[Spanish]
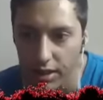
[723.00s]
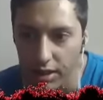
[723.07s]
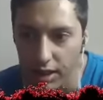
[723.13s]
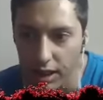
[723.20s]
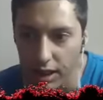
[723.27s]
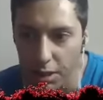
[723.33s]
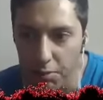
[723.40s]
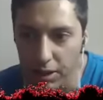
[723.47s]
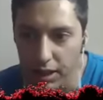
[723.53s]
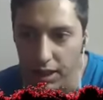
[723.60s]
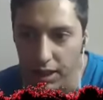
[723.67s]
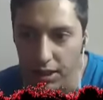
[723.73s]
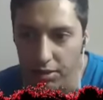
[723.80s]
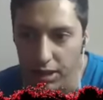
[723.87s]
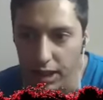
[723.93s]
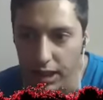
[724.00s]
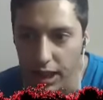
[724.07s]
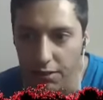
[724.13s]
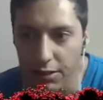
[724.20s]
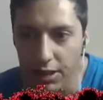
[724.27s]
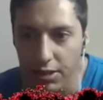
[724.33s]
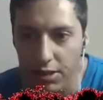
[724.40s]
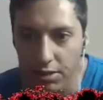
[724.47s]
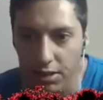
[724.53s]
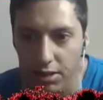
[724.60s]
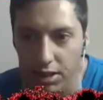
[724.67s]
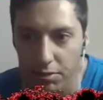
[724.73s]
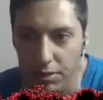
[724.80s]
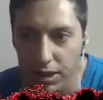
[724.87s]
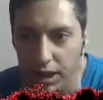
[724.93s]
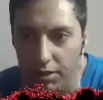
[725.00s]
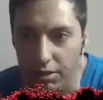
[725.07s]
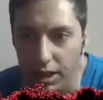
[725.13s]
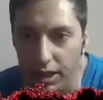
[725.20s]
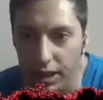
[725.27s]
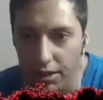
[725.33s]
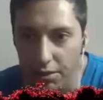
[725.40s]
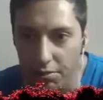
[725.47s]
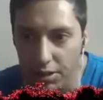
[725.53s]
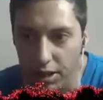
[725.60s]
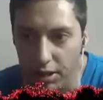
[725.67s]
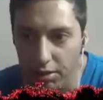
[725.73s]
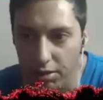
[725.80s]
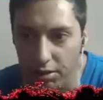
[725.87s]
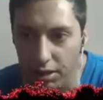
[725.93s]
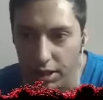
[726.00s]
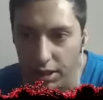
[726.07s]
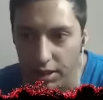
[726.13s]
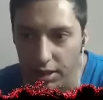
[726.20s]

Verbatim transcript: Acá me dejaron una llave. Yo recuerdo que me dejan una llave por algún lugar.